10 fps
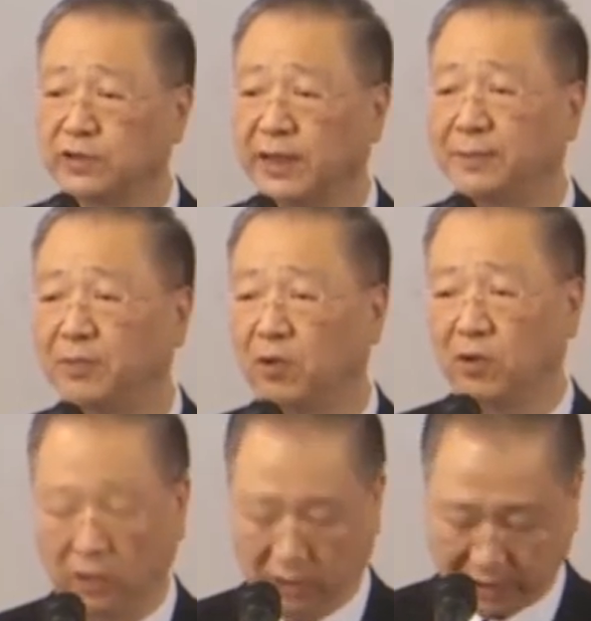
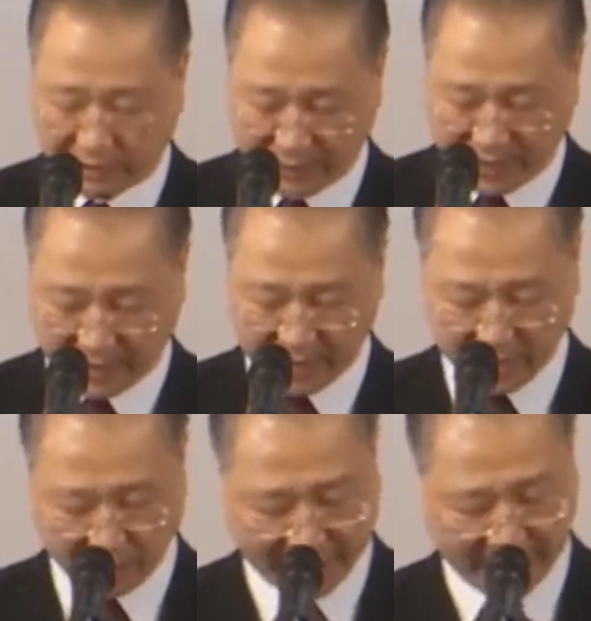波罗蜜，
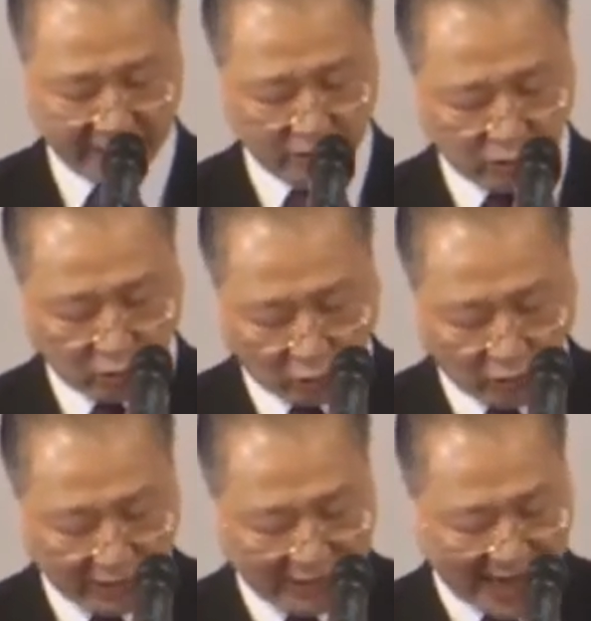为
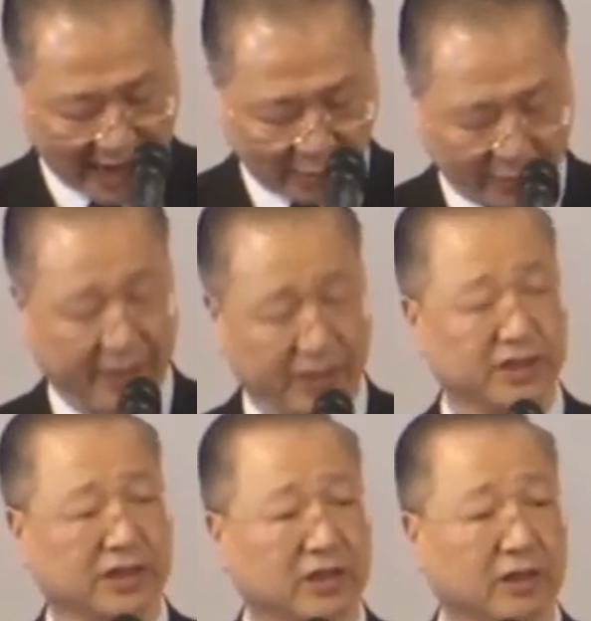国家、为
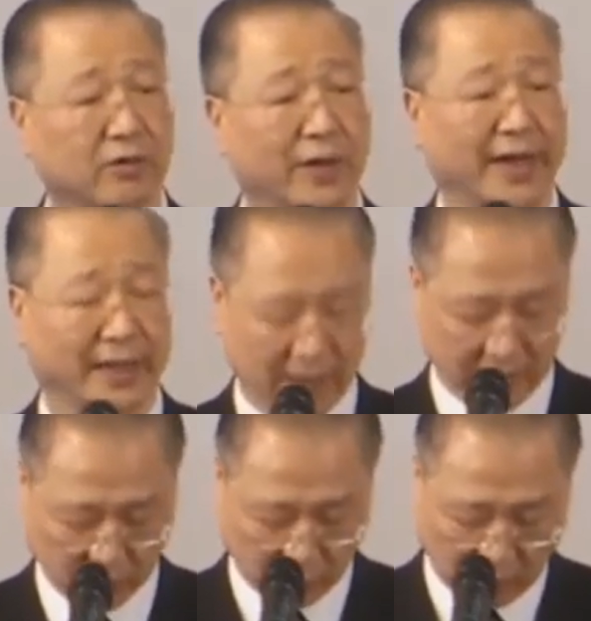社会
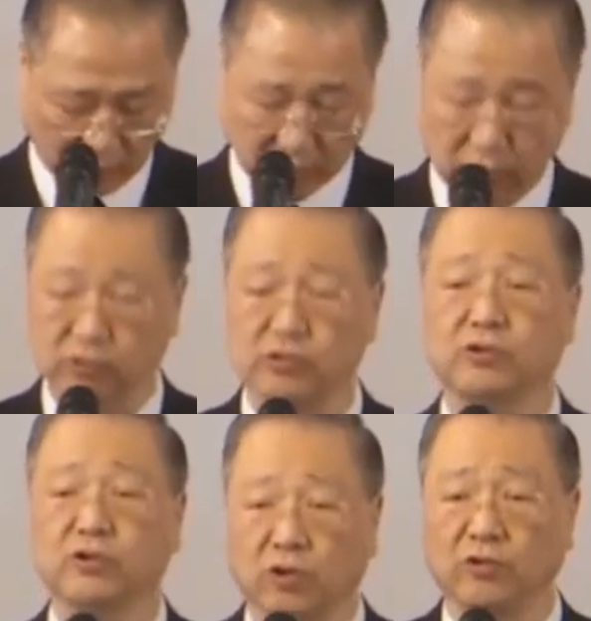做出
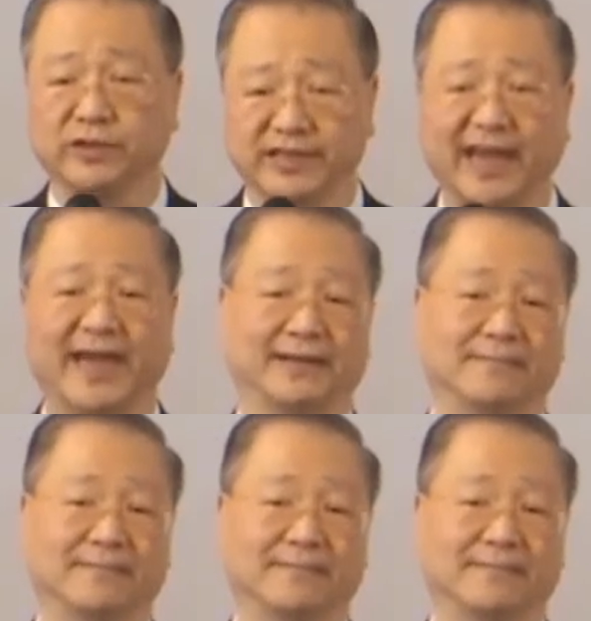贡献。